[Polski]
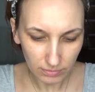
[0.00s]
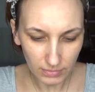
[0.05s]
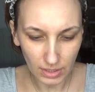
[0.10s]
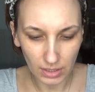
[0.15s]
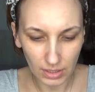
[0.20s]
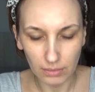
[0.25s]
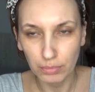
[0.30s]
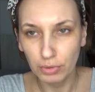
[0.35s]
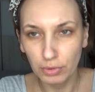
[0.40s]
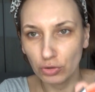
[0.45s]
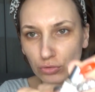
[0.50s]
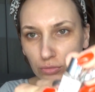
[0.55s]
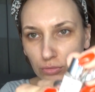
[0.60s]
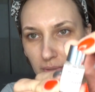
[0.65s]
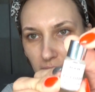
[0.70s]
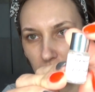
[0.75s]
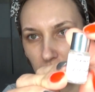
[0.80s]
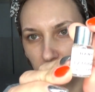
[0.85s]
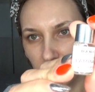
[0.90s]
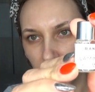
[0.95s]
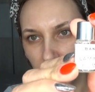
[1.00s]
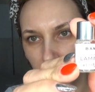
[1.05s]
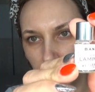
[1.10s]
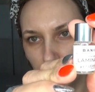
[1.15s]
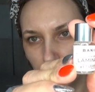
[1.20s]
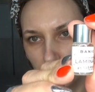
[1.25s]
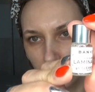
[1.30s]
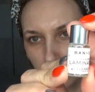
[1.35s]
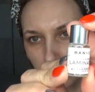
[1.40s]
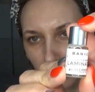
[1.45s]
e,
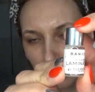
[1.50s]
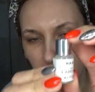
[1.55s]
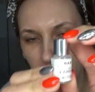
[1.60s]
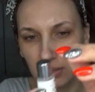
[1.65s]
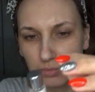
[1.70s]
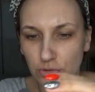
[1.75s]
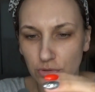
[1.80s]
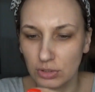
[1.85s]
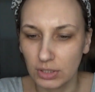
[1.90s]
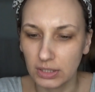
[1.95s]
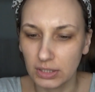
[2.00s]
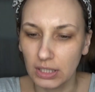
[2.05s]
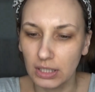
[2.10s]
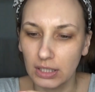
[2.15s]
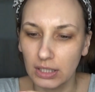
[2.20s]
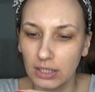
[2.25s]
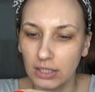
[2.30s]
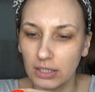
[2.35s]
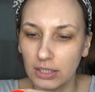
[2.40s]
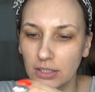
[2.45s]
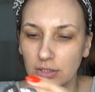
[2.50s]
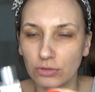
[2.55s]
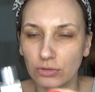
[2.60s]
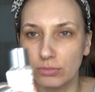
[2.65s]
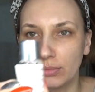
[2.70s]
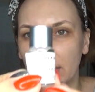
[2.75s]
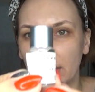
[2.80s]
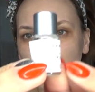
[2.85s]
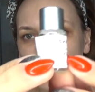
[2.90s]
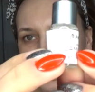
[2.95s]
ponumerowane. Tutaj mamy na przykład
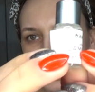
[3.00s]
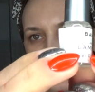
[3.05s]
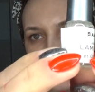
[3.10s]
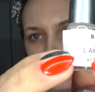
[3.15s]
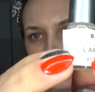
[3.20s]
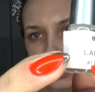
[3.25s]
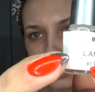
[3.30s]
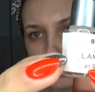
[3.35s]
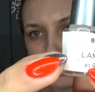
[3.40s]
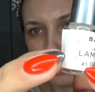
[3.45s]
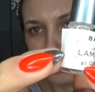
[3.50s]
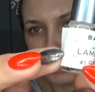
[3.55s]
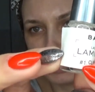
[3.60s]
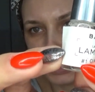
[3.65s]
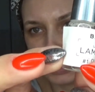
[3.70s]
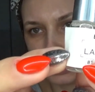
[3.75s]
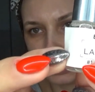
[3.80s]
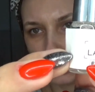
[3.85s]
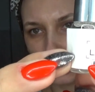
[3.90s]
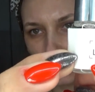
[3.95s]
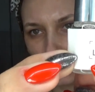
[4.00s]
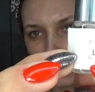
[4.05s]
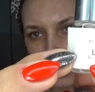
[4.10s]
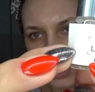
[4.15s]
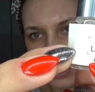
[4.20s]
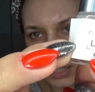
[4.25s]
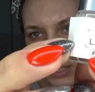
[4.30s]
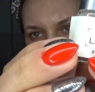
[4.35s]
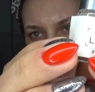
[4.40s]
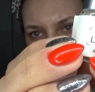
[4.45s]
numer 1, czyli mamy taki
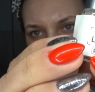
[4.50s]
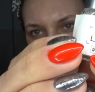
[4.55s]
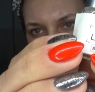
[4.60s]
cleaner,